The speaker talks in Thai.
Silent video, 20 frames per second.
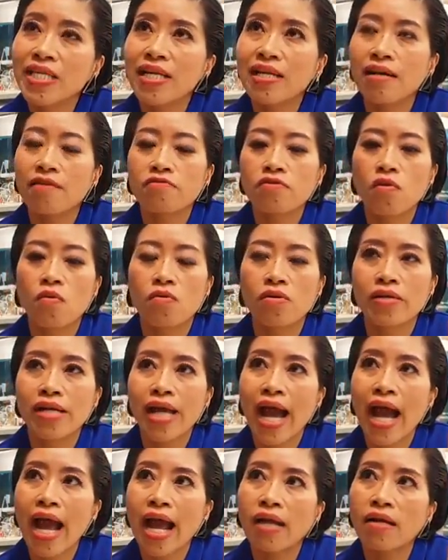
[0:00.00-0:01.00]
ที่เราตก
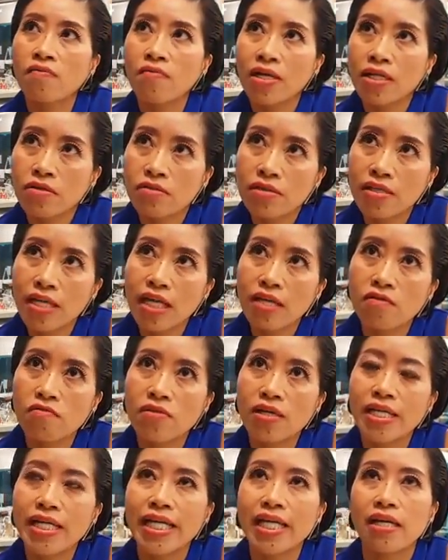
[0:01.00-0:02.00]
งานหรือว่าที่
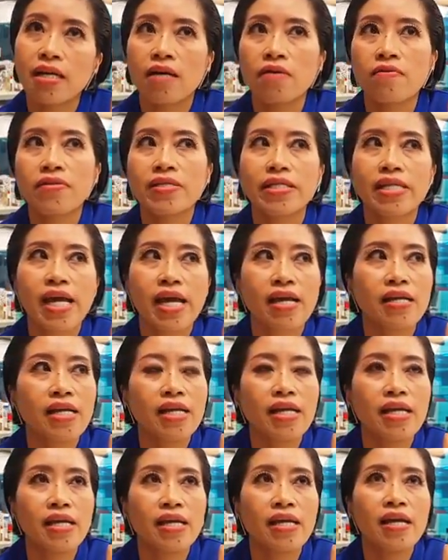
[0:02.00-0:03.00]
ธุรกิจเราเจ๊ง
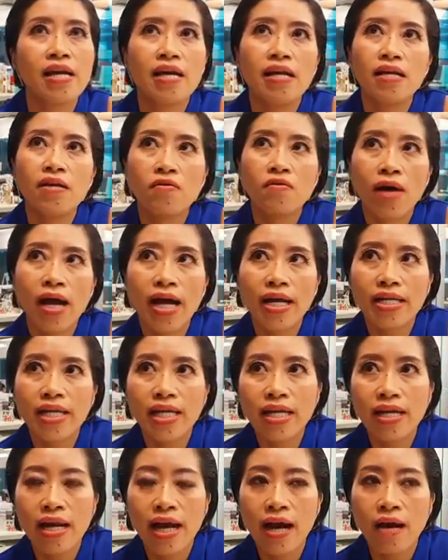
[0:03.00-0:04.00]
นี่ หรือว่า
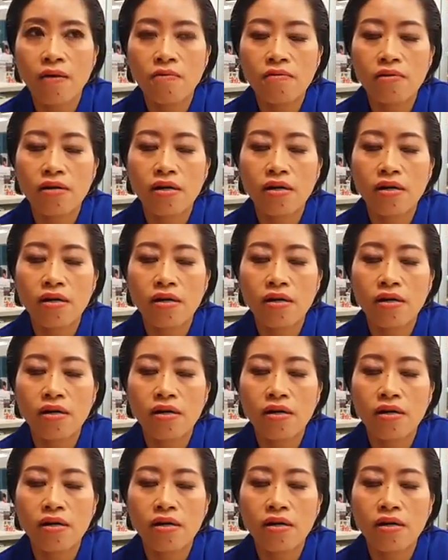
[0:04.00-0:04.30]
ที่เรา